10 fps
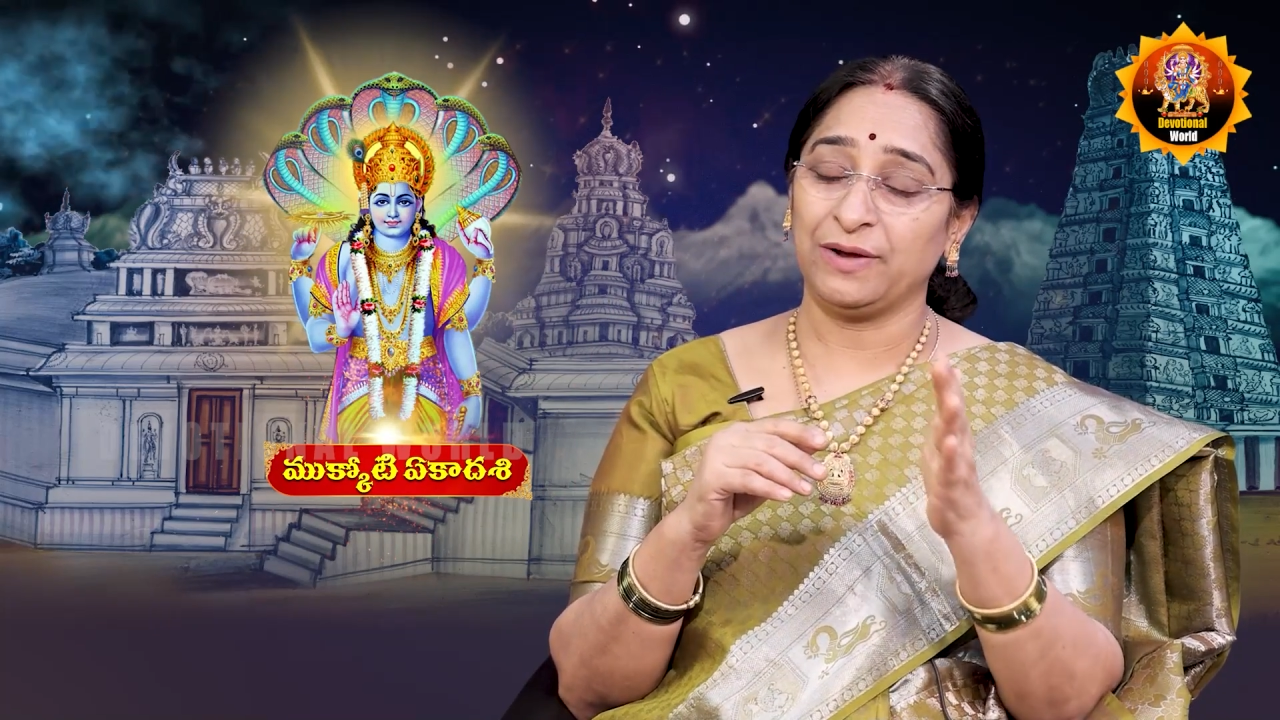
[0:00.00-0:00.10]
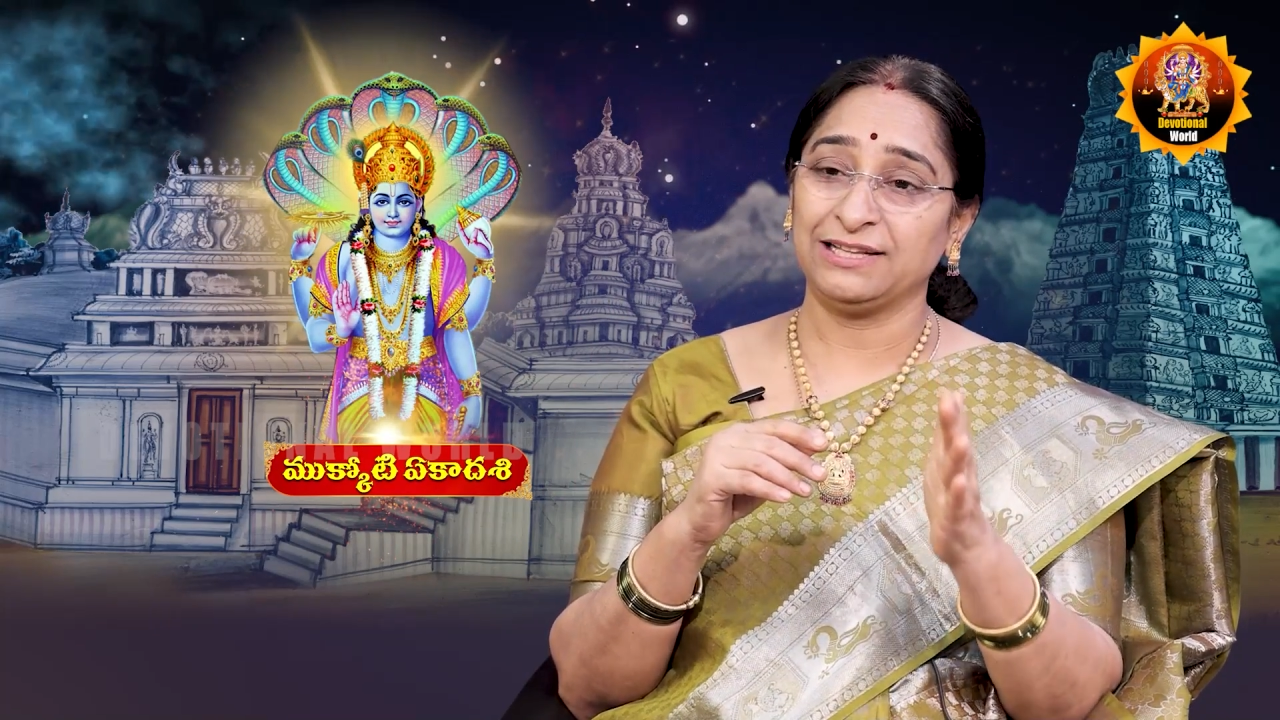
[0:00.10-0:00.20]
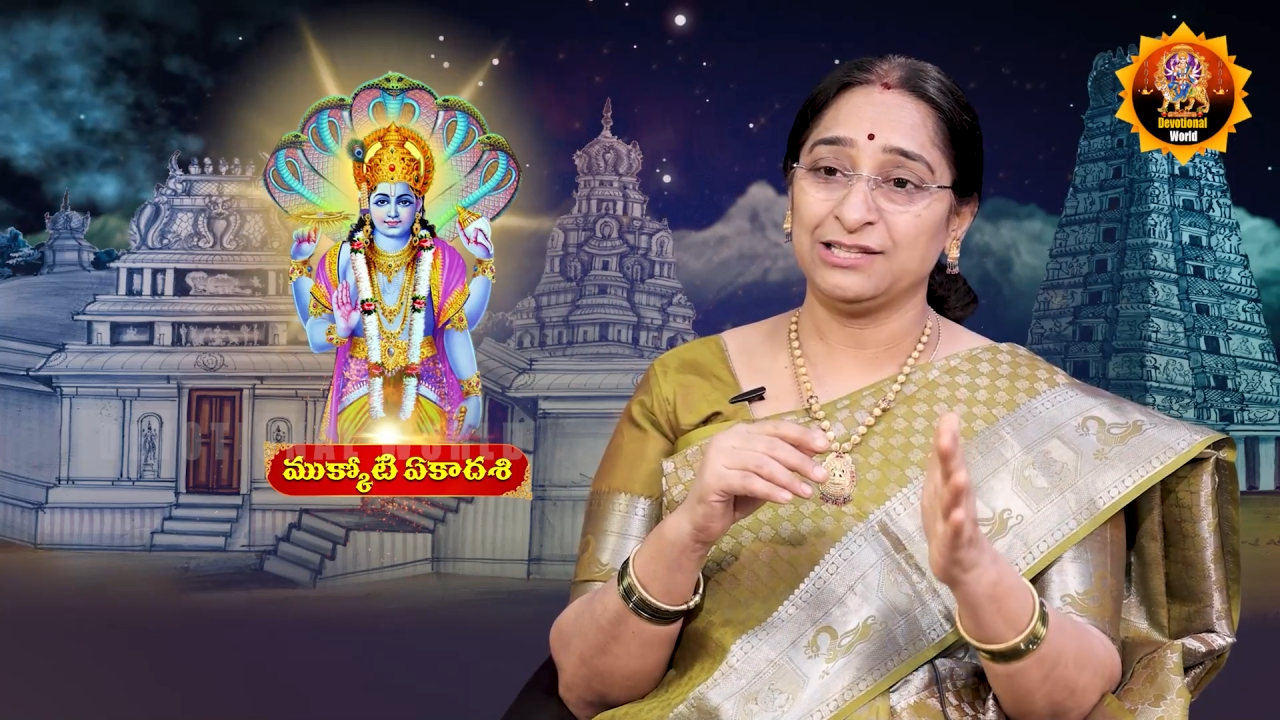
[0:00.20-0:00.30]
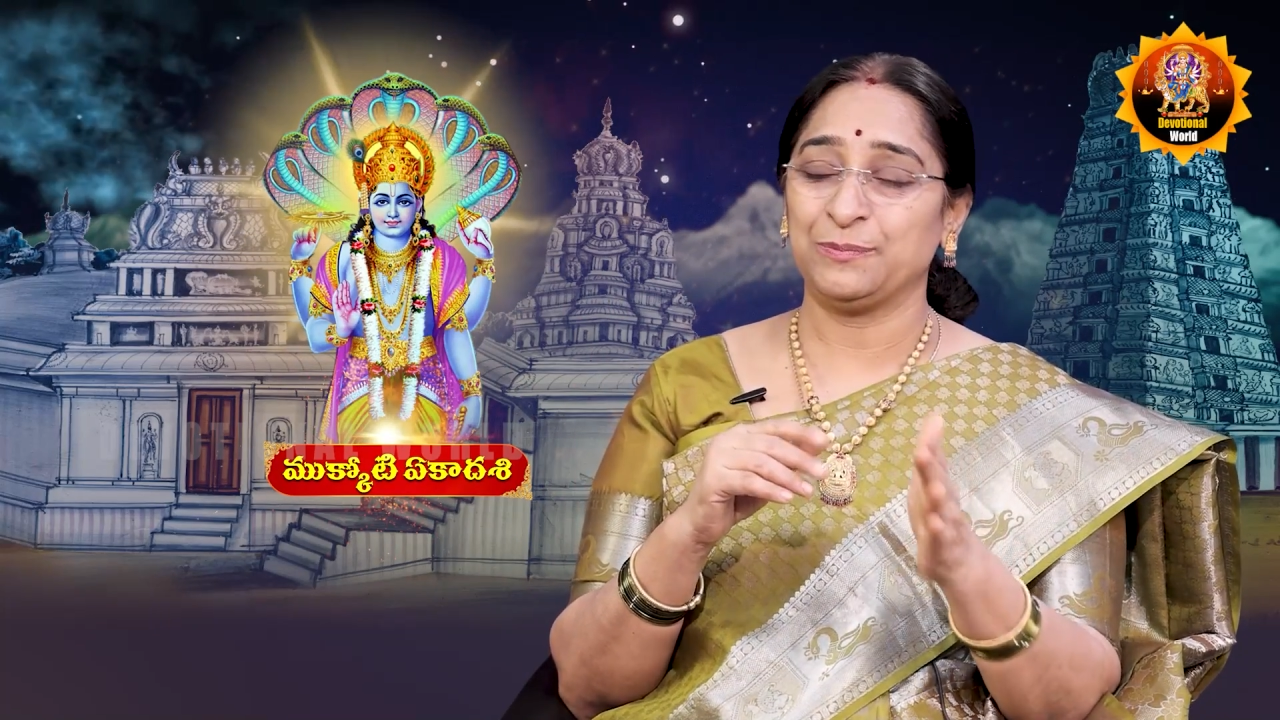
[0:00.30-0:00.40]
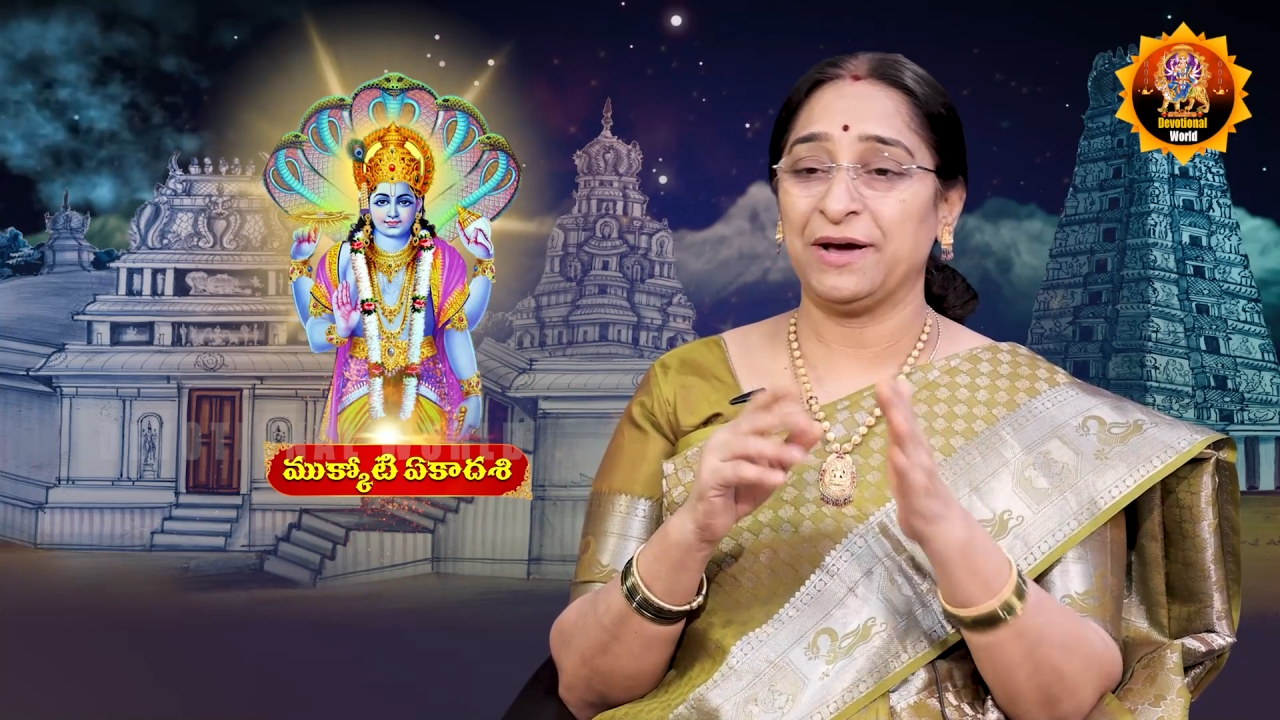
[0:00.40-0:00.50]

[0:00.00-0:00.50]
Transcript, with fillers: ద్వాదశి